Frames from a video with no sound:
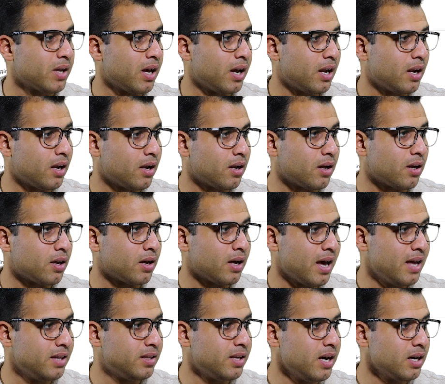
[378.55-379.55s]

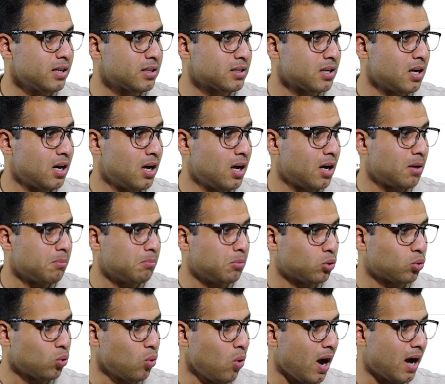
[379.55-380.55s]
الاي دي اكس
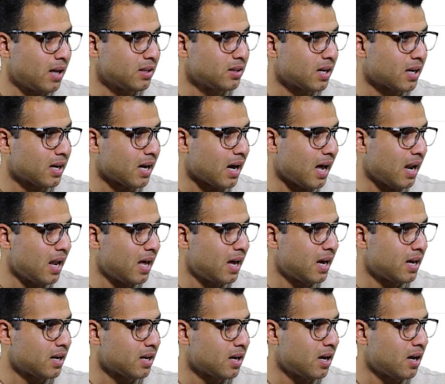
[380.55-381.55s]
بتروح عندك على
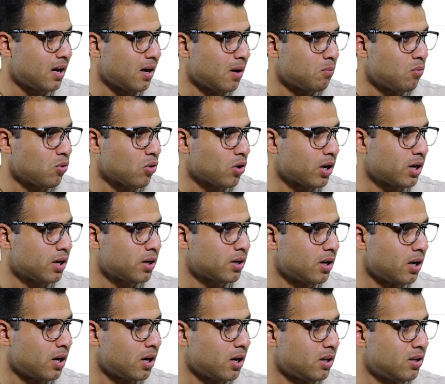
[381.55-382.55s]
هنا ممكن
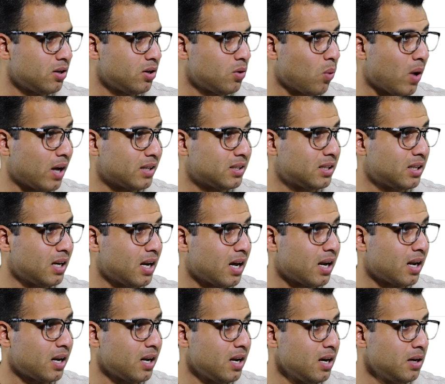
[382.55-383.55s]
دي الوحدات
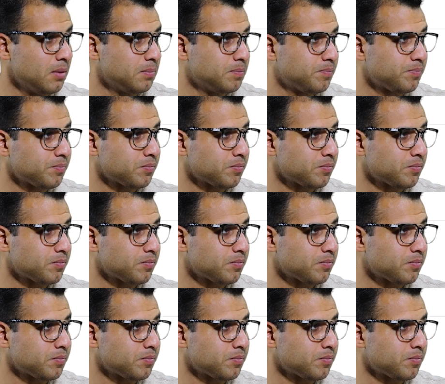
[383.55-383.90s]
الاعلانيه